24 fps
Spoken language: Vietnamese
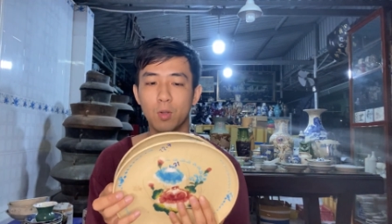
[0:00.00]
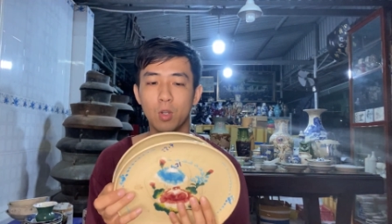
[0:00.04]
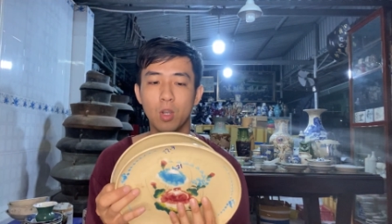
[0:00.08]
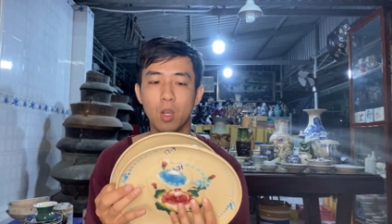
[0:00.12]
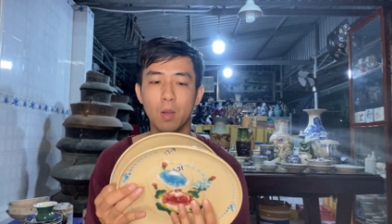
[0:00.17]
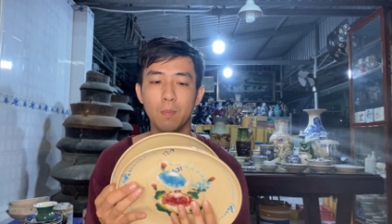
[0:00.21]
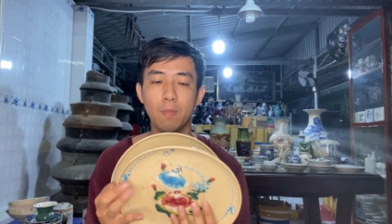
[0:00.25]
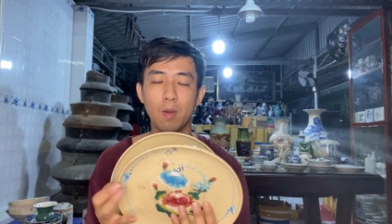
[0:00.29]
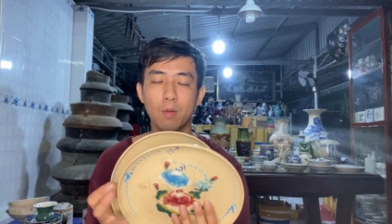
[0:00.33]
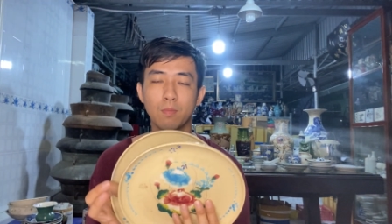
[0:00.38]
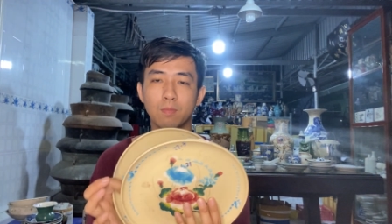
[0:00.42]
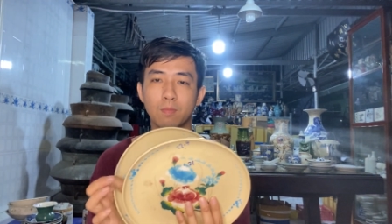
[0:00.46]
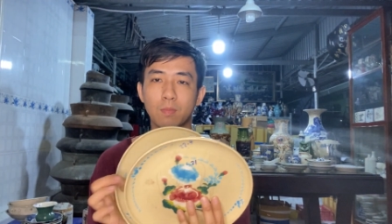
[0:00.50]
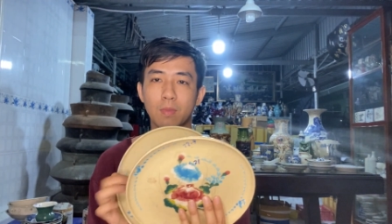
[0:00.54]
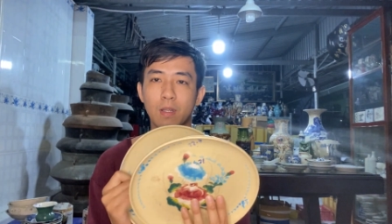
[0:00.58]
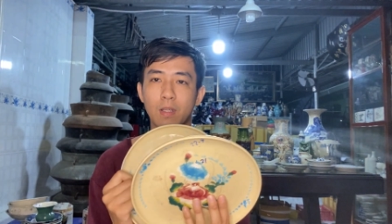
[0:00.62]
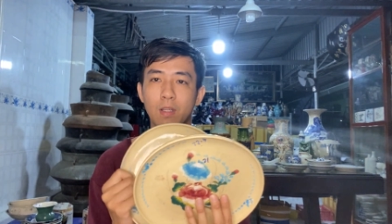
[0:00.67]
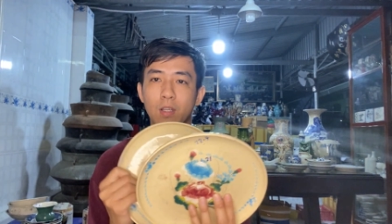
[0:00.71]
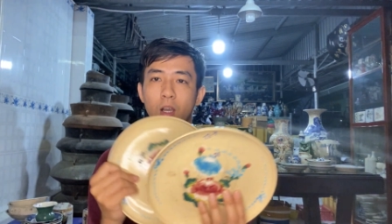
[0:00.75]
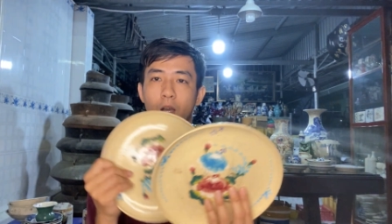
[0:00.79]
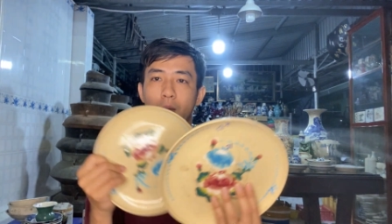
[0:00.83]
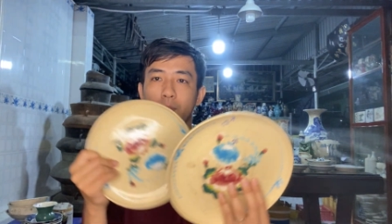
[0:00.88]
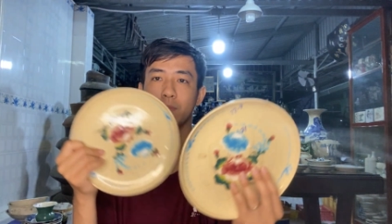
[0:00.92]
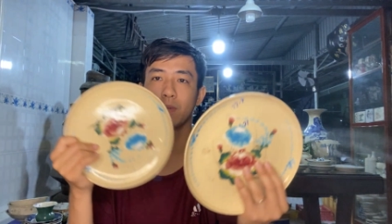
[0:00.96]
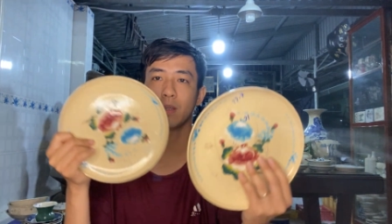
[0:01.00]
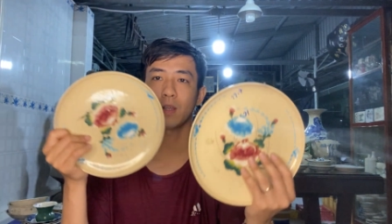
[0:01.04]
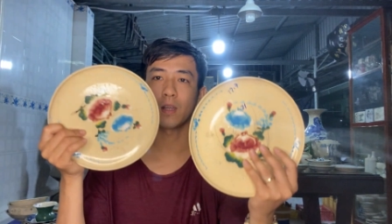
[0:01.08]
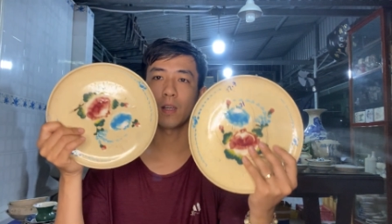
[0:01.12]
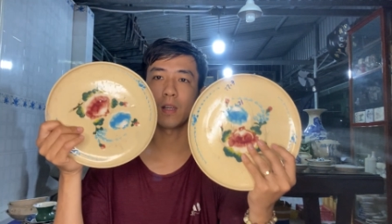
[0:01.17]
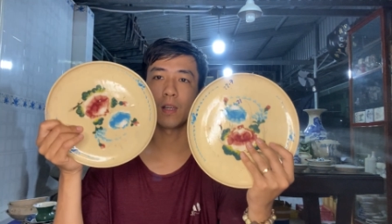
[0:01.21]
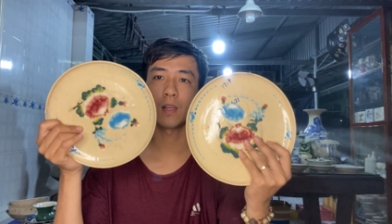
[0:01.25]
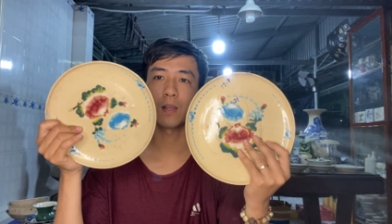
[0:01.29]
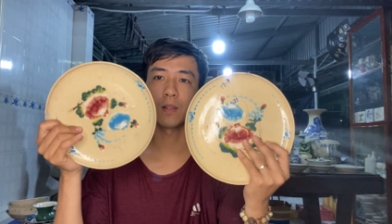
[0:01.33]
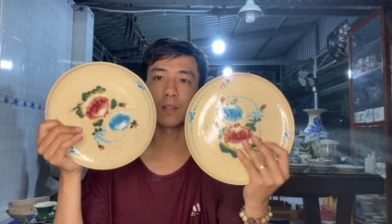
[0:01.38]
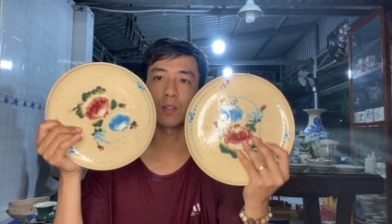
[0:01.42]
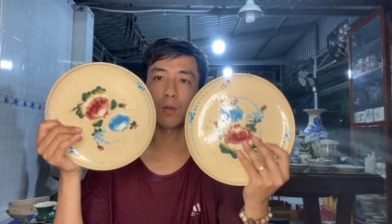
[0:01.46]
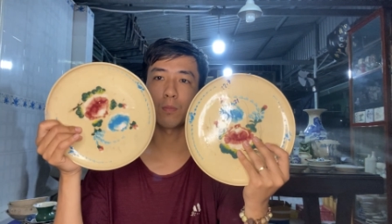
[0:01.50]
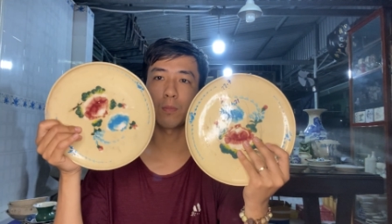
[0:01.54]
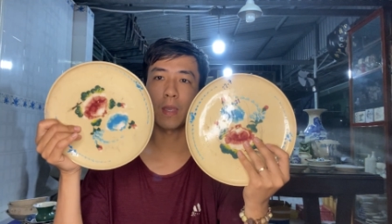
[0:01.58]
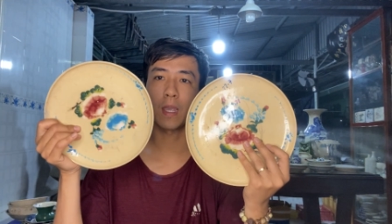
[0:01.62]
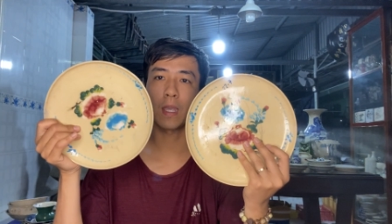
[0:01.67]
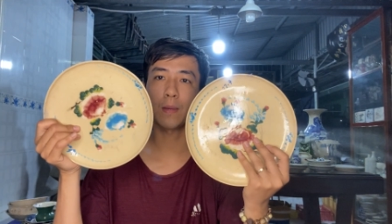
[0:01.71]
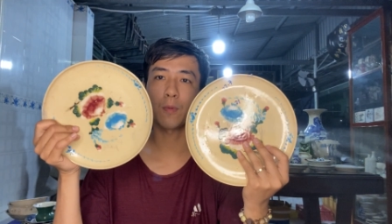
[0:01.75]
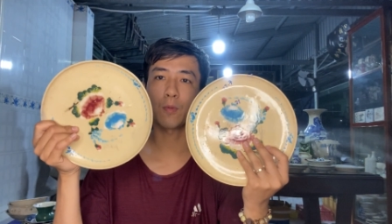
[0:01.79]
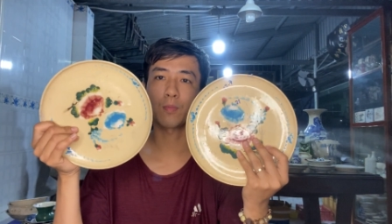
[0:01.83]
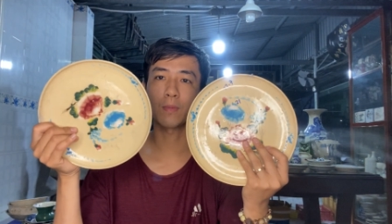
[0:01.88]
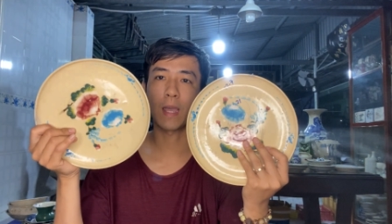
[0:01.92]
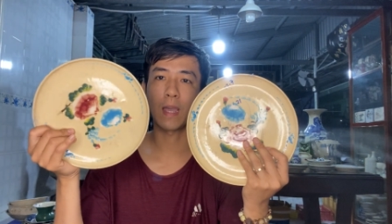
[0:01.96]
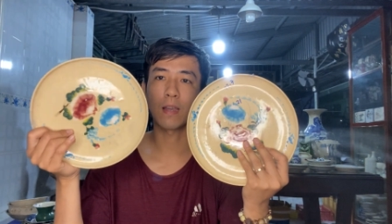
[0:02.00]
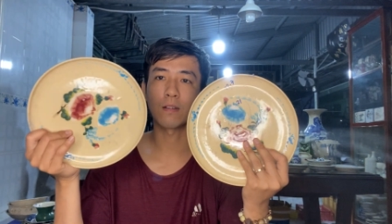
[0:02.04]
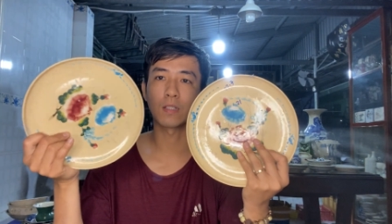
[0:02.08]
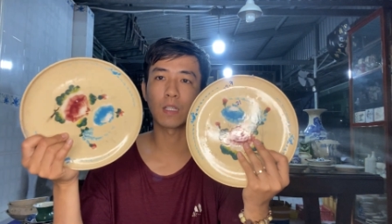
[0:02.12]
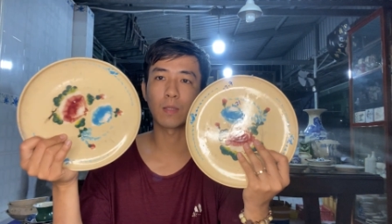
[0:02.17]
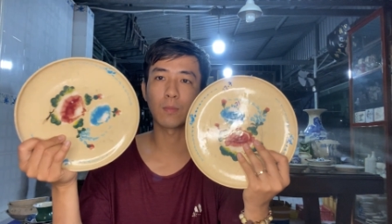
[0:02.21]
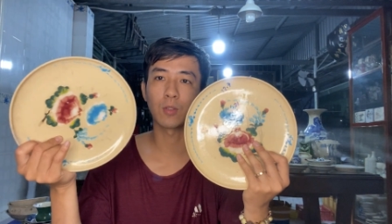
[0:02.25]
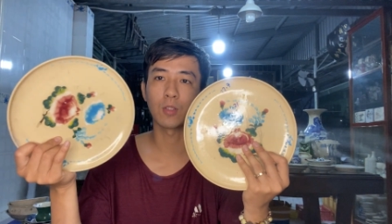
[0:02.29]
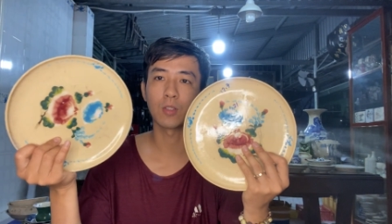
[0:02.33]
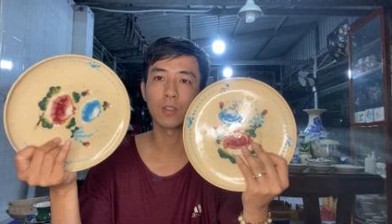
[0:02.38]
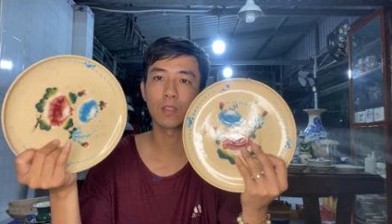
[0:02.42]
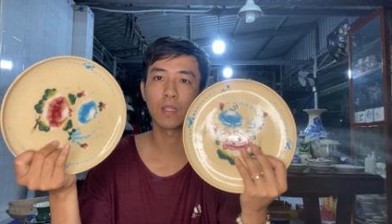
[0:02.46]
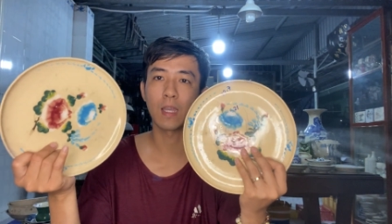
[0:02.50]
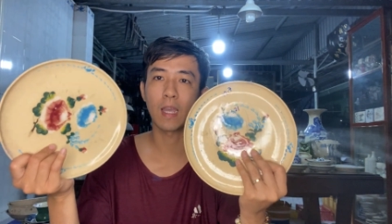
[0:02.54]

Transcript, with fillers: gốm bông là gốm uh, à, sông bé bông đào nha mọi người